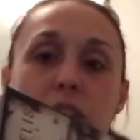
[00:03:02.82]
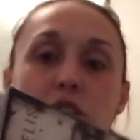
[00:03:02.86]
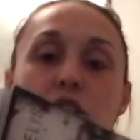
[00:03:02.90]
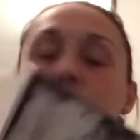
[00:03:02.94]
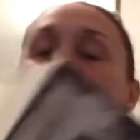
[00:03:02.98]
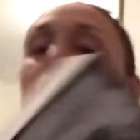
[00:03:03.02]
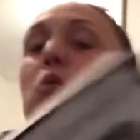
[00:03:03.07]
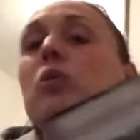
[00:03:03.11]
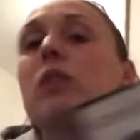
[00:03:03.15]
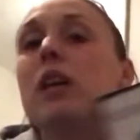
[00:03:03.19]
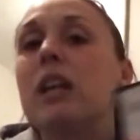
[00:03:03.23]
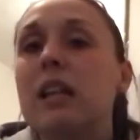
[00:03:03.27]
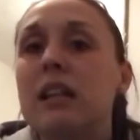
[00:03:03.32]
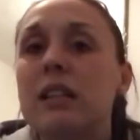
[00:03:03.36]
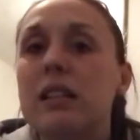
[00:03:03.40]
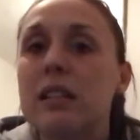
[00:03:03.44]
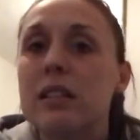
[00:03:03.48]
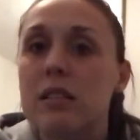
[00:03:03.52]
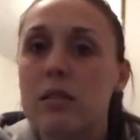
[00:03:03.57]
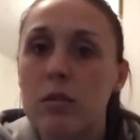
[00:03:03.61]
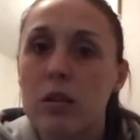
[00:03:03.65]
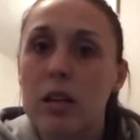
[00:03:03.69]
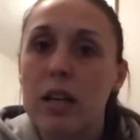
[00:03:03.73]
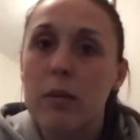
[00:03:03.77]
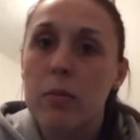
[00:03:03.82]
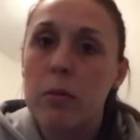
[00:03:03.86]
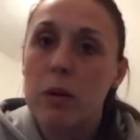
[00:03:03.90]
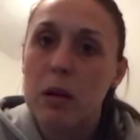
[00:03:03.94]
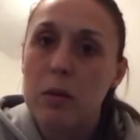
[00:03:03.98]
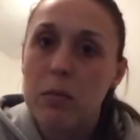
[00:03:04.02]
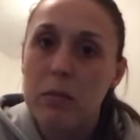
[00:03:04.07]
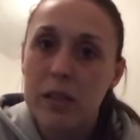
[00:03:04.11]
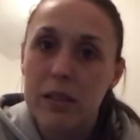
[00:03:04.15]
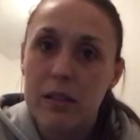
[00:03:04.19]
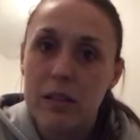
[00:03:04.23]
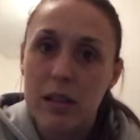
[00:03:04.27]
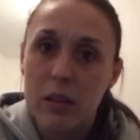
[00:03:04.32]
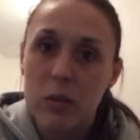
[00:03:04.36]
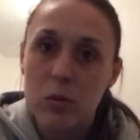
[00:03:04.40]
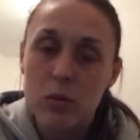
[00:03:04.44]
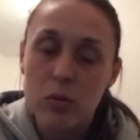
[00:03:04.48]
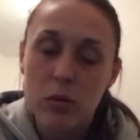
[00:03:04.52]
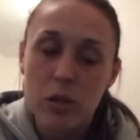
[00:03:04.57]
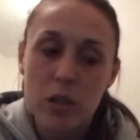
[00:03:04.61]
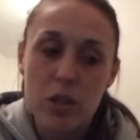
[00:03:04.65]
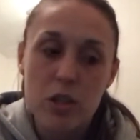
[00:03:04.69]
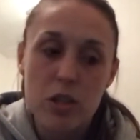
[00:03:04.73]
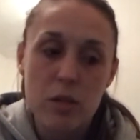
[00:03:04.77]
c'è tutta l'attenzione che probabilmente
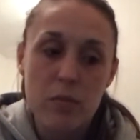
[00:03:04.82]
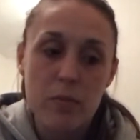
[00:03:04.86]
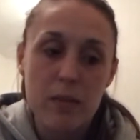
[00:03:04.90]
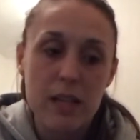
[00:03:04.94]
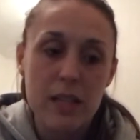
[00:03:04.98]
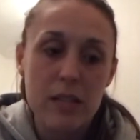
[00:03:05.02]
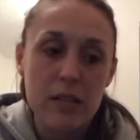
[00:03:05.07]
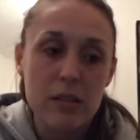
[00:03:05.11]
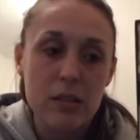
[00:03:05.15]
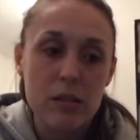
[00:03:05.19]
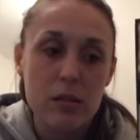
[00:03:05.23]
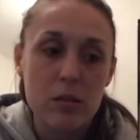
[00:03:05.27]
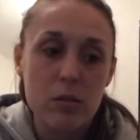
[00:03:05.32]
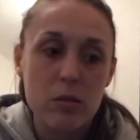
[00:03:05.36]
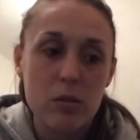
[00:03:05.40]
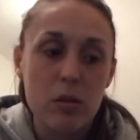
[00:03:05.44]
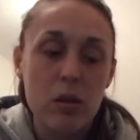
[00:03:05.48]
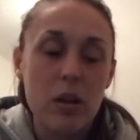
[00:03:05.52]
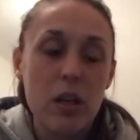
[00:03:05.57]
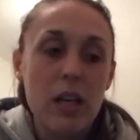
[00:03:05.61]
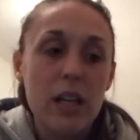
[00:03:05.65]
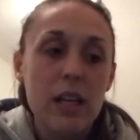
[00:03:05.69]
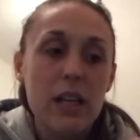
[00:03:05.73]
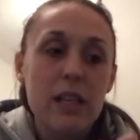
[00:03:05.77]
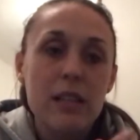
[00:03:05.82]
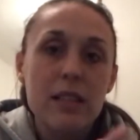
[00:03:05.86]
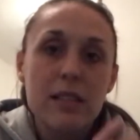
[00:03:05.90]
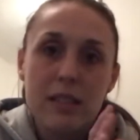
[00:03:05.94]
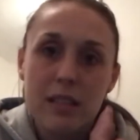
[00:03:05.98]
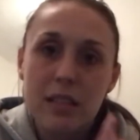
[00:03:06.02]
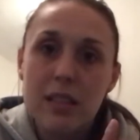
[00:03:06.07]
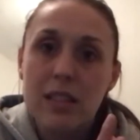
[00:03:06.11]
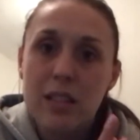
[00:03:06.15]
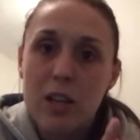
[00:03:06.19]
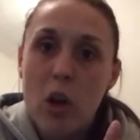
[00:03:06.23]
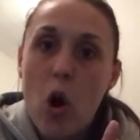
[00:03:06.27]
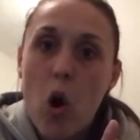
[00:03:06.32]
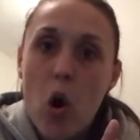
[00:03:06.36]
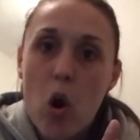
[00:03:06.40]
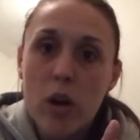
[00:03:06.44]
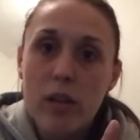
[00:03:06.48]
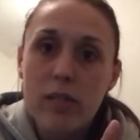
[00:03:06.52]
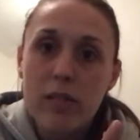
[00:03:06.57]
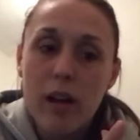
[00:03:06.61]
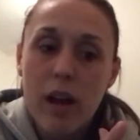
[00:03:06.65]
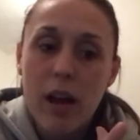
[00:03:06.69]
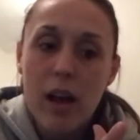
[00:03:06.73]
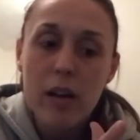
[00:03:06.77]
l'autore ci ha messo, si
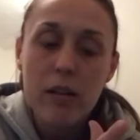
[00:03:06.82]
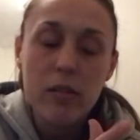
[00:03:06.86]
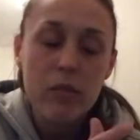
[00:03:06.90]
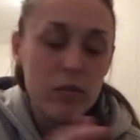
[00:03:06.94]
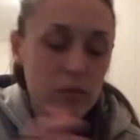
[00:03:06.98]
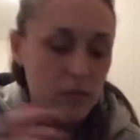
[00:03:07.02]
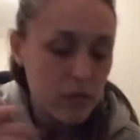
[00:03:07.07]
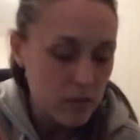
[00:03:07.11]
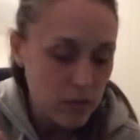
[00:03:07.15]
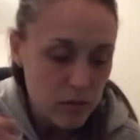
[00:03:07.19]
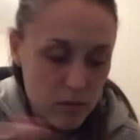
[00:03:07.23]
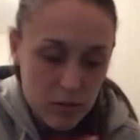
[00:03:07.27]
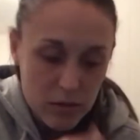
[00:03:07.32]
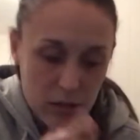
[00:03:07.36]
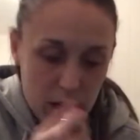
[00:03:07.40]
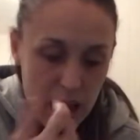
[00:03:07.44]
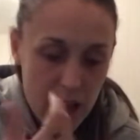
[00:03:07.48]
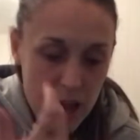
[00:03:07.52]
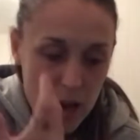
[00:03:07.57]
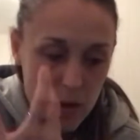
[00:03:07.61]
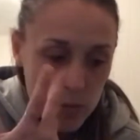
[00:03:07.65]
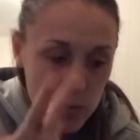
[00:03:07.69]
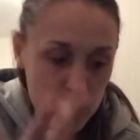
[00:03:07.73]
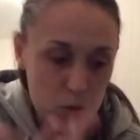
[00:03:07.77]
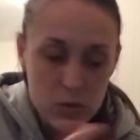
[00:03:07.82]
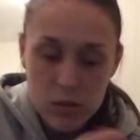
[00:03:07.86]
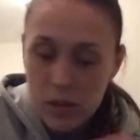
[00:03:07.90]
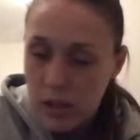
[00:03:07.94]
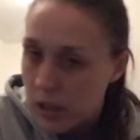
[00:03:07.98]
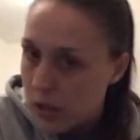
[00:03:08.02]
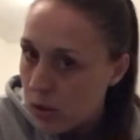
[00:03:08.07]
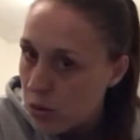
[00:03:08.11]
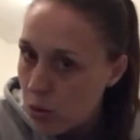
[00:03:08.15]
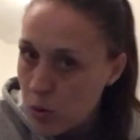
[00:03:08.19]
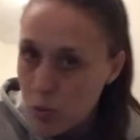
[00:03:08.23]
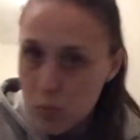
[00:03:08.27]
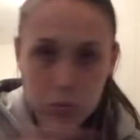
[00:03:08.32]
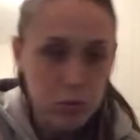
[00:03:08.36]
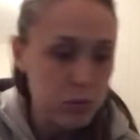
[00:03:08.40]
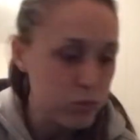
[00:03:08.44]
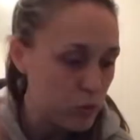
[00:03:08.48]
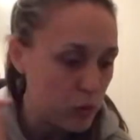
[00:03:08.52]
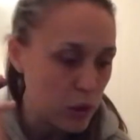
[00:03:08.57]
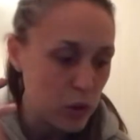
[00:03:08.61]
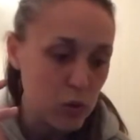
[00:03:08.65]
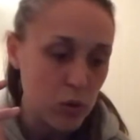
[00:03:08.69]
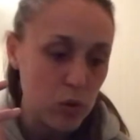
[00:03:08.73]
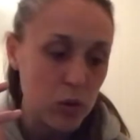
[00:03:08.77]
nota, non, non, è uno scritto
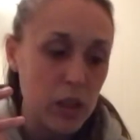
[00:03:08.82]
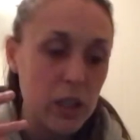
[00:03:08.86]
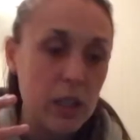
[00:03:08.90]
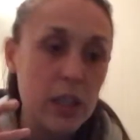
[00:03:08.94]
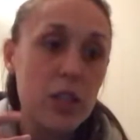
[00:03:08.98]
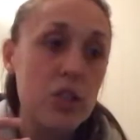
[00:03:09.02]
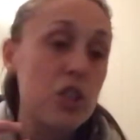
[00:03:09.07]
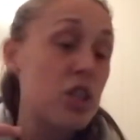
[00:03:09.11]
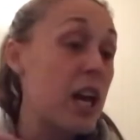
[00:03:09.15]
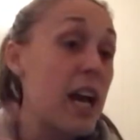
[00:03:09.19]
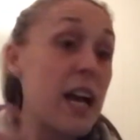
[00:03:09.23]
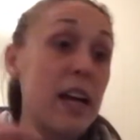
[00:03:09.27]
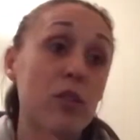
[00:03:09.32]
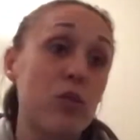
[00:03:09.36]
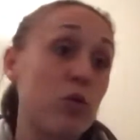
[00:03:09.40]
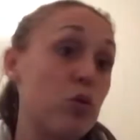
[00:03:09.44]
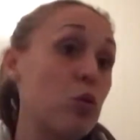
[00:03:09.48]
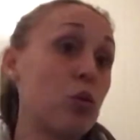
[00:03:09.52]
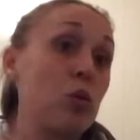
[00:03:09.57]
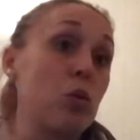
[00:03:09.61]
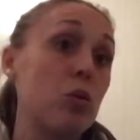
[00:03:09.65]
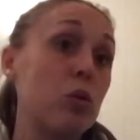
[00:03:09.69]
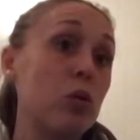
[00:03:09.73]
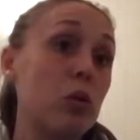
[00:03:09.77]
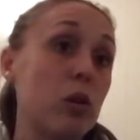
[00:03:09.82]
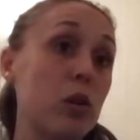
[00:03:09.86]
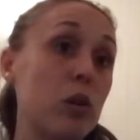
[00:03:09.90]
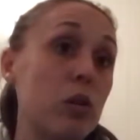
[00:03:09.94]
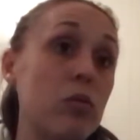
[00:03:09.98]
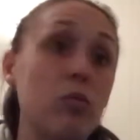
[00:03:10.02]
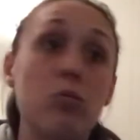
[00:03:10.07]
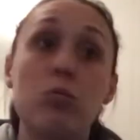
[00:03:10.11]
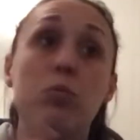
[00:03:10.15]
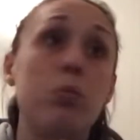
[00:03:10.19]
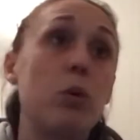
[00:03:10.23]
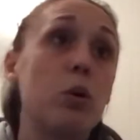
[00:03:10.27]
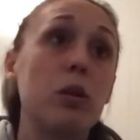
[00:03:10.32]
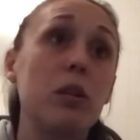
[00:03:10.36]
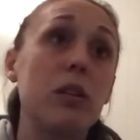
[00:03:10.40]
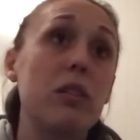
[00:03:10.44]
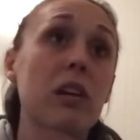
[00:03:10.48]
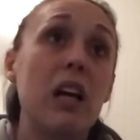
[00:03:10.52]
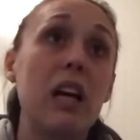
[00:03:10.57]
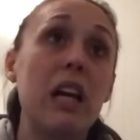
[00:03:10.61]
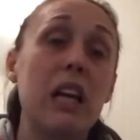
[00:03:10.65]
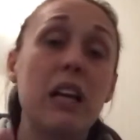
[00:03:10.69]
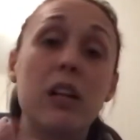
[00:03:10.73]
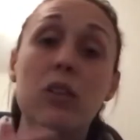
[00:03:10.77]
buttato lì di getto con un po' di
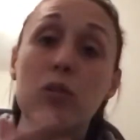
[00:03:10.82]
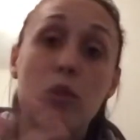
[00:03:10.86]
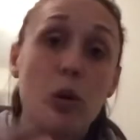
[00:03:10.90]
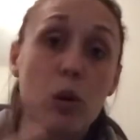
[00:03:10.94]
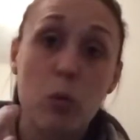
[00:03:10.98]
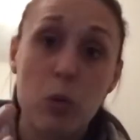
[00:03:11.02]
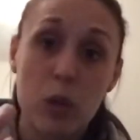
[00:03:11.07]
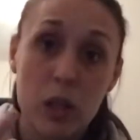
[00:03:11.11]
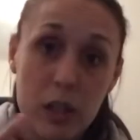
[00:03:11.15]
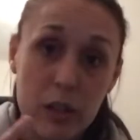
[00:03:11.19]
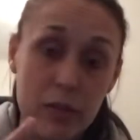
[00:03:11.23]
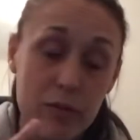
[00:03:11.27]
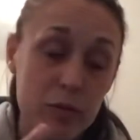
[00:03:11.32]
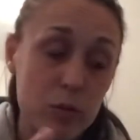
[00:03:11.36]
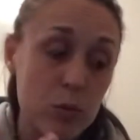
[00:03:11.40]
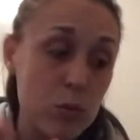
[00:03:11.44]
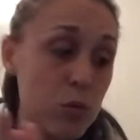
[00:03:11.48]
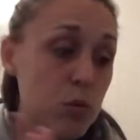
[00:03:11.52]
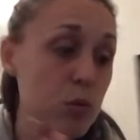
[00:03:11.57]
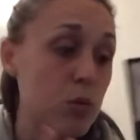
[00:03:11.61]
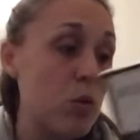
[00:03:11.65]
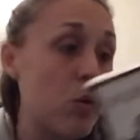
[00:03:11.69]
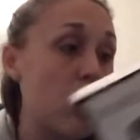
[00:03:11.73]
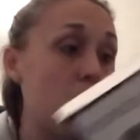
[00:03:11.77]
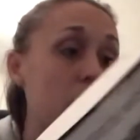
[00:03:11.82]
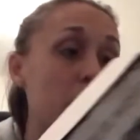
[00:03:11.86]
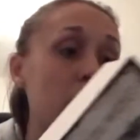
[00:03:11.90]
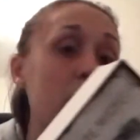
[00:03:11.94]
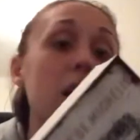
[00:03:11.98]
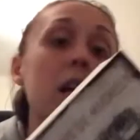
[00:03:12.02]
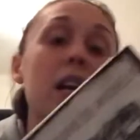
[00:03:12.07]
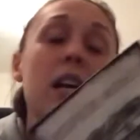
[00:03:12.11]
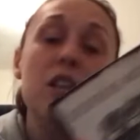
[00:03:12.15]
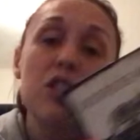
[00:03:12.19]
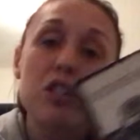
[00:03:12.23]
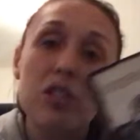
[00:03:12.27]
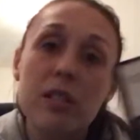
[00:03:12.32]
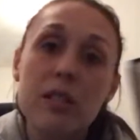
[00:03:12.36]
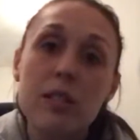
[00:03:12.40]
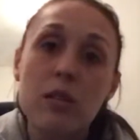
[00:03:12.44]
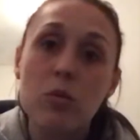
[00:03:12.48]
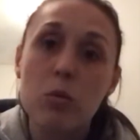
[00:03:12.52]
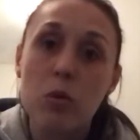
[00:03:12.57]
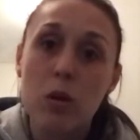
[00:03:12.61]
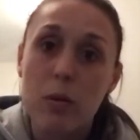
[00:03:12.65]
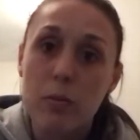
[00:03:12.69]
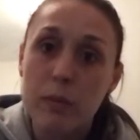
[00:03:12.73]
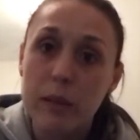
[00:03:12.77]
talento e quindi funziona, c'è
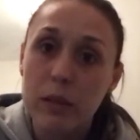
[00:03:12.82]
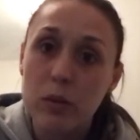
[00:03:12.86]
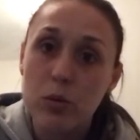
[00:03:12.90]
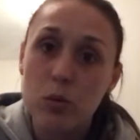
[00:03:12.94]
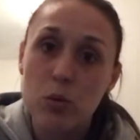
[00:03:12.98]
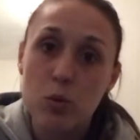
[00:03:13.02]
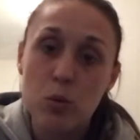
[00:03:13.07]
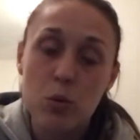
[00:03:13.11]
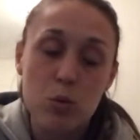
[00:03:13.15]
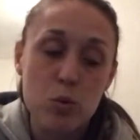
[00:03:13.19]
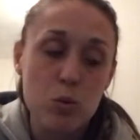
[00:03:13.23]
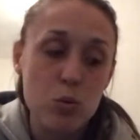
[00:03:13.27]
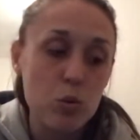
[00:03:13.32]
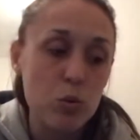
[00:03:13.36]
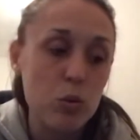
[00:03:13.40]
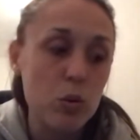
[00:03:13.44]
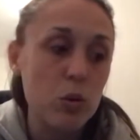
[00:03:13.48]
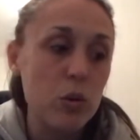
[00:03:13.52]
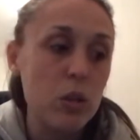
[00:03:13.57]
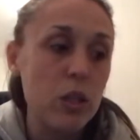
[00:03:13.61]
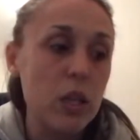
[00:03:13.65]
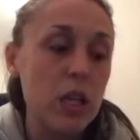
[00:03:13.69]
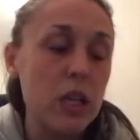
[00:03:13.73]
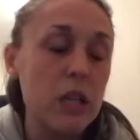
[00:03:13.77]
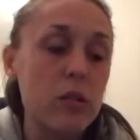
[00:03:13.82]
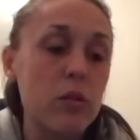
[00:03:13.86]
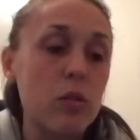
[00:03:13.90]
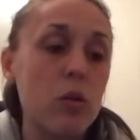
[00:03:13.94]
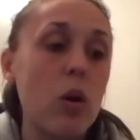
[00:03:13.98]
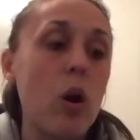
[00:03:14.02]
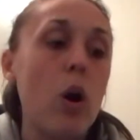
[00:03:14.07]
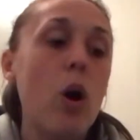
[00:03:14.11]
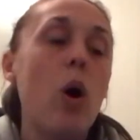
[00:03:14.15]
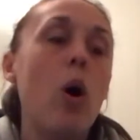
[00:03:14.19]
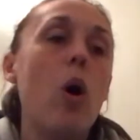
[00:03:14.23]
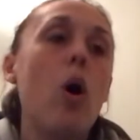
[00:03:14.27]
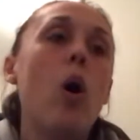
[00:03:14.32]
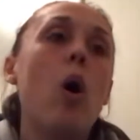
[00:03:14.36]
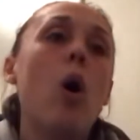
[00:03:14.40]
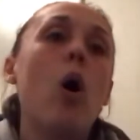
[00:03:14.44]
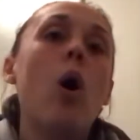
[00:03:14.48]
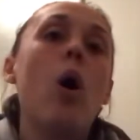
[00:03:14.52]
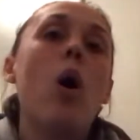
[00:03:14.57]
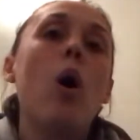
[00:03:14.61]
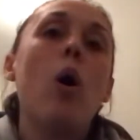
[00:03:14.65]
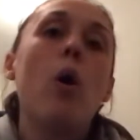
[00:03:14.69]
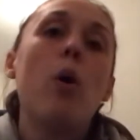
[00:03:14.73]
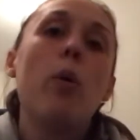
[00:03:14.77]
sicuramente uno studio dietro,
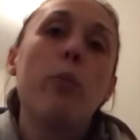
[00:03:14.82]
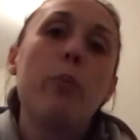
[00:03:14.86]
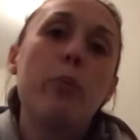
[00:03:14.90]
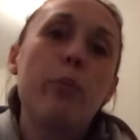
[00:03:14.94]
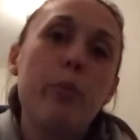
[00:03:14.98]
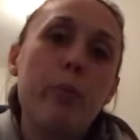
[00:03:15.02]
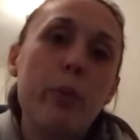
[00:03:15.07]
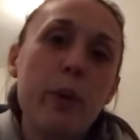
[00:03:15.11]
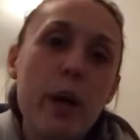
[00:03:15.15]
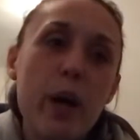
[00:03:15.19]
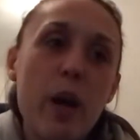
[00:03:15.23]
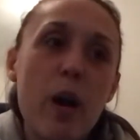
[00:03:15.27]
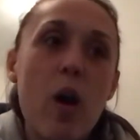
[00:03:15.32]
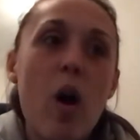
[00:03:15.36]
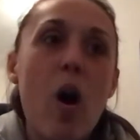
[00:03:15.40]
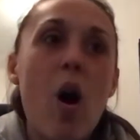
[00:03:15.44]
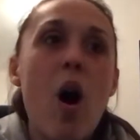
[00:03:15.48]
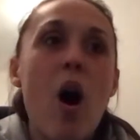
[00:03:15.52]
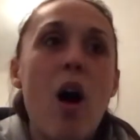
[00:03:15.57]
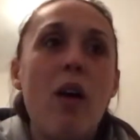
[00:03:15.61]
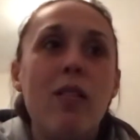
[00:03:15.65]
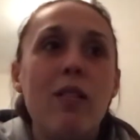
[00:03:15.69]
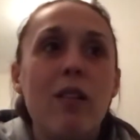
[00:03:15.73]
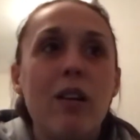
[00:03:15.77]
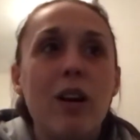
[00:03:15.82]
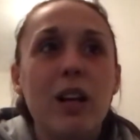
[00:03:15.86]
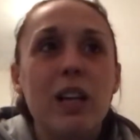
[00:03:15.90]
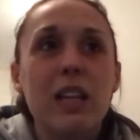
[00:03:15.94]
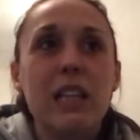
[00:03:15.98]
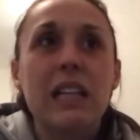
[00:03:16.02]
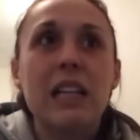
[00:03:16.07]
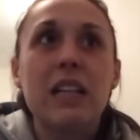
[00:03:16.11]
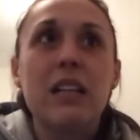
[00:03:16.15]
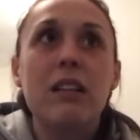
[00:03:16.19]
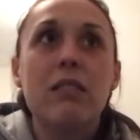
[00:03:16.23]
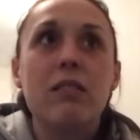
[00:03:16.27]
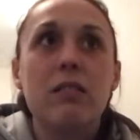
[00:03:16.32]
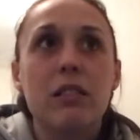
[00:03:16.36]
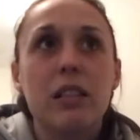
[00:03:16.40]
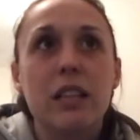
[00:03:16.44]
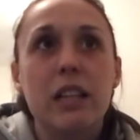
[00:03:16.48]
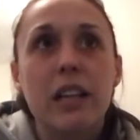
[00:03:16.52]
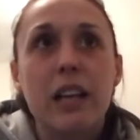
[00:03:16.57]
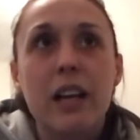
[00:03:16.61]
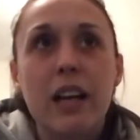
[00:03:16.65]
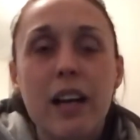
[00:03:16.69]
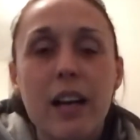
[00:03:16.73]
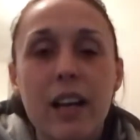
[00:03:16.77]
però a volte devo
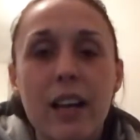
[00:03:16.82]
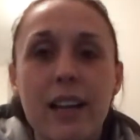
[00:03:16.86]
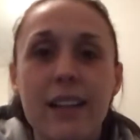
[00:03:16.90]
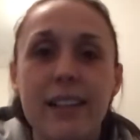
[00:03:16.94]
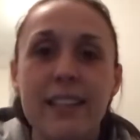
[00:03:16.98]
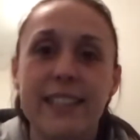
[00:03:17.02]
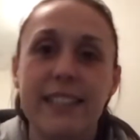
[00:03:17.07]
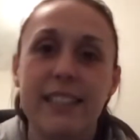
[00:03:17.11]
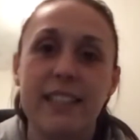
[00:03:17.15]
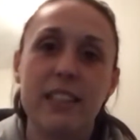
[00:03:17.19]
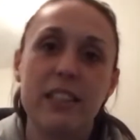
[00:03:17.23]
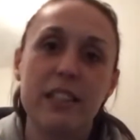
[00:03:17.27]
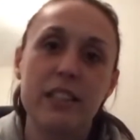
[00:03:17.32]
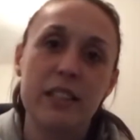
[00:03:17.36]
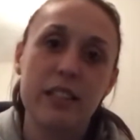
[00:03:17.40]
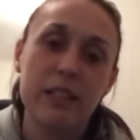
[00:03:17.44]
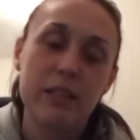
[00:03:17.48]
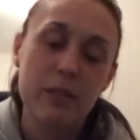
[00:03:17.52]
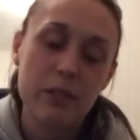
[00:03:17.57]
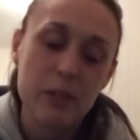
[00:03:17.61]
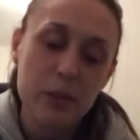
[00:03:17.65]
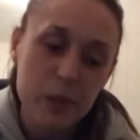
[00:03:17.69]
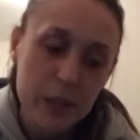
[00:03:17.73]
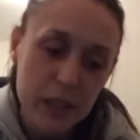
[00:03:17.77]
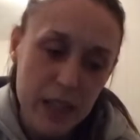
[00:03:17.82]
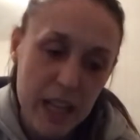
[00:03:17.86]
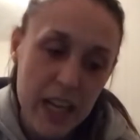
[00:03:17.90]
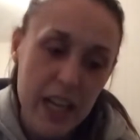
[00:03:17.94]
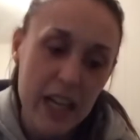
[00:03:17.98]
dire, dicevo ok,